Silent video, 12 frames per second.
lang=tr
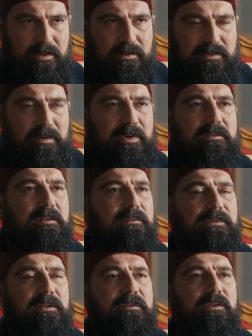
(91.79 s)
Sabahattin
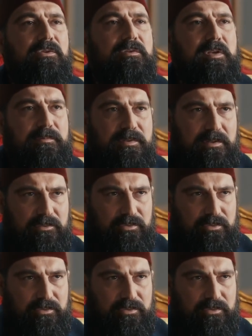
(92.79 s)
Efendi'yi göz hapsinde